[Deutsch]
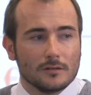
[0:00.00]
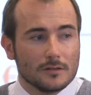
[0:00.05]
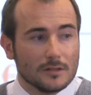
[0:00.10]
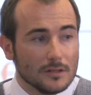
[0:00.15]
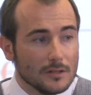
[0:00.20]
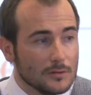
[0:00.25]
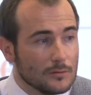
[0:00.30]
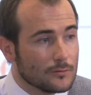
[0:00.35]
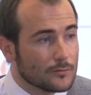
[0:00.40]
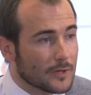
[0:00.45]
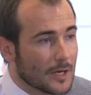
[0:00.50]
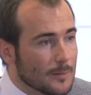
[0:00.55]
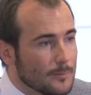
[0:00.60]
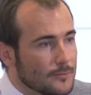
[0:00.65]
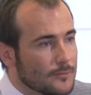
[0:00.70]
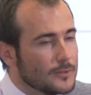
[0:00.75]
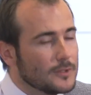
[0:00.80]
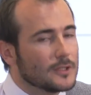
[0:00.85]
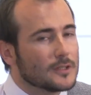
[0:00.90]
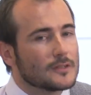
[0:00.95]
die
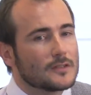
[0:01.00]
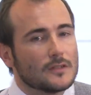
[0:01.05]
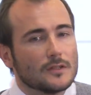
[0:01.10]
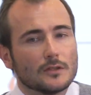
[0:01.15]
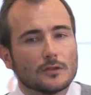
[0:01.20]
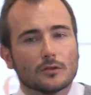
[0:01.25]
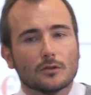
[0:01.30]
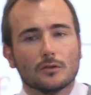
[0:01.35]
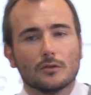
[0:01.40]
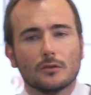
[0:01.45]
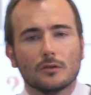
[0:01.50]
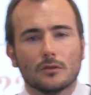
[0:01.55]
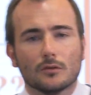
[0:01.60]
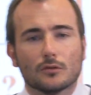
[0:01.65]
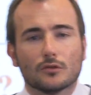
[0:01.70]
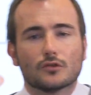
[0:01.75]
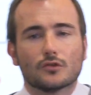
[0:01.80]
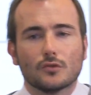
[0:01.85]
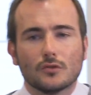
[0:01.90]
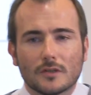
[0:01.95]
Fremdfinanzierung
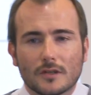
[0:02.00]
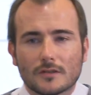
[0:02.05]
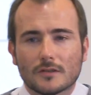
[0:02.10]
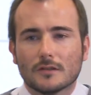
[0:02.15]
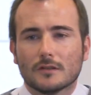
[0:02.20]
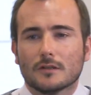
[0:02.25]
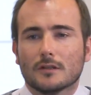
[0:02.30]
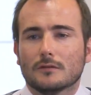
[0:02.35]
und zusätzlichen